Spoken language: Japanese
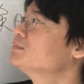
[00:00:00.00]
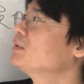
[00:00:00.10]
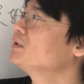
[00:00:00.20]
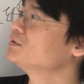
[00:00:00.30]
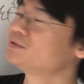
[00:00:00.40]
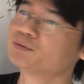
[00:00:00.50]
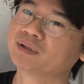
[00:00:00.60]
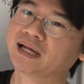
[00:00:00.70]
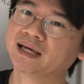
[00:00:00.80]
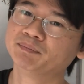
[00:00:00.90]
迷う必要
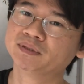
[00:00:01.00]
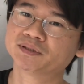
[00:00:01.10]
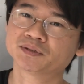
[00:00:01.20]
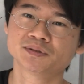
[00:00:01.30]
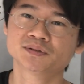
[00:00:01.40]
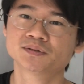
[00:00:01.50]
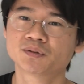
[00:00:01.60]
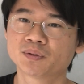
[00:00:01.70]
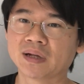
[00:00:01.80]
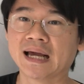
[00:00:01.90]
はないミスする
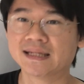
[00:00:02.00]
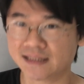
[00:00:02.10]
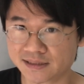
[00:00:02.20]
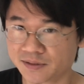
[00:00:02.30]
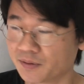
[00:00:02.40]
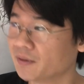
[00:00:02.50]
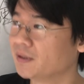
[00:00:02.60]
ことはないんですよ